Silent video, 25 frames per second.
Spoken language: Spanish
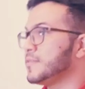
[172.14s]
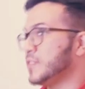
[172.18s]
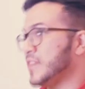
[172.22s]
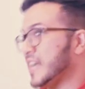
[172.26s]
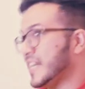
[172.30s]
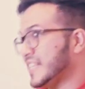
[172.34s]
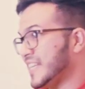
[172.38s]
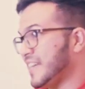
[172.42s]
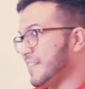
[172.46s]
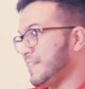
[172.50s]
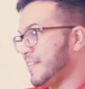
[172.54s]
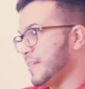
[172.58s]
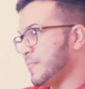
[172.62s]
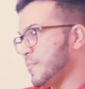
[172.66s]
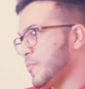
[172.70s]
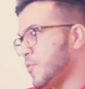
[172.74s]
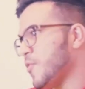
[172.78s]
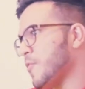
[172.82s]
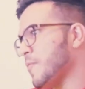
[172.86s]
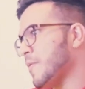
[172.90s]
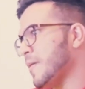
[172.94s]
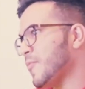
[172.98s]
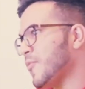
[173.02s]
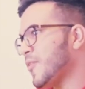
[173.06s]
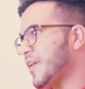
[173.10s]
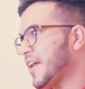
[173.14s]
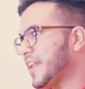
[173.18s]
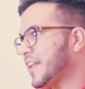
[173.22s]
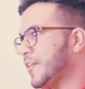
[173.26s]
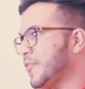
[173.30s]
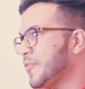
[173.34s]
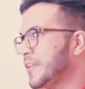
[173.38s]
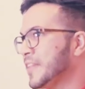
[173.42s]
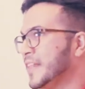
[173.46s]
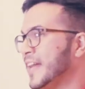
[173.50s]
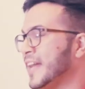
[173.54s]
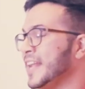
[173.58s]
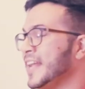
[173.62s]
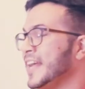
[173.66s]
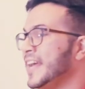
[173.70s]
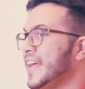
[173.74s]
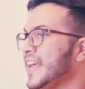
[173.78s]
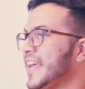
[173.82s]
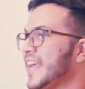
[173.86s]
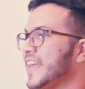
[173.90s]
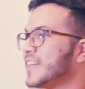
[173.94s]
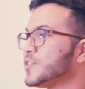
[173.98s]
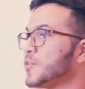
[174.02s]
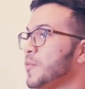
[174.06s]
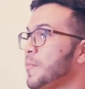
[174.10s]
ya sabemos o vamos a recordar
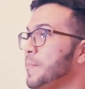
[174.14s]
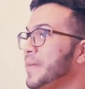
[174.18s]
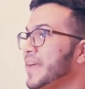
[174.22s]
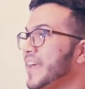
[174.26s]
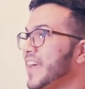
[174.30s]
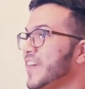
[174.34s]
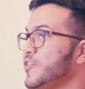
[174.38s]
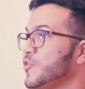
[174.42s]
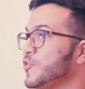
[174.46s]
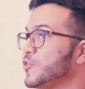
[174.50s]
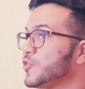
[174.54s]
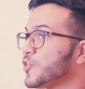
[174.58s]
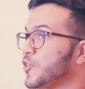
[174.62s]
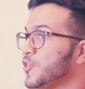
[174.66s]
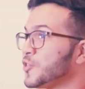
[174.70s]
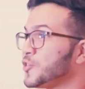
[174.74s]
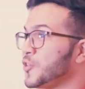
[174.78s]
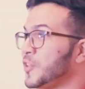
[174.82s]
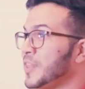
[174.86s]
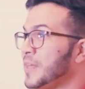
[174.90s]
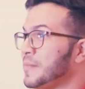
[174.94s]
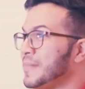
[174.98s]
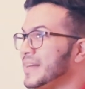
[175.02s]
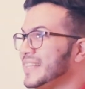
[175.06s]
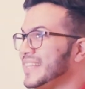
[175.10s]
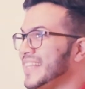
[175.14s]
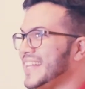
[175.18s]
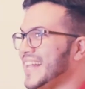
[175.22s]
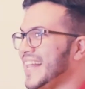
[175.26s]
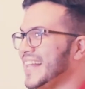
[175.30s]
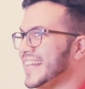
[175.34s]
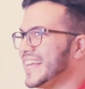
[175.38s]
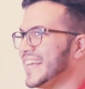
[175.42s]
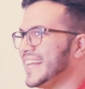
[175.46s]
que son pequeños trozos de material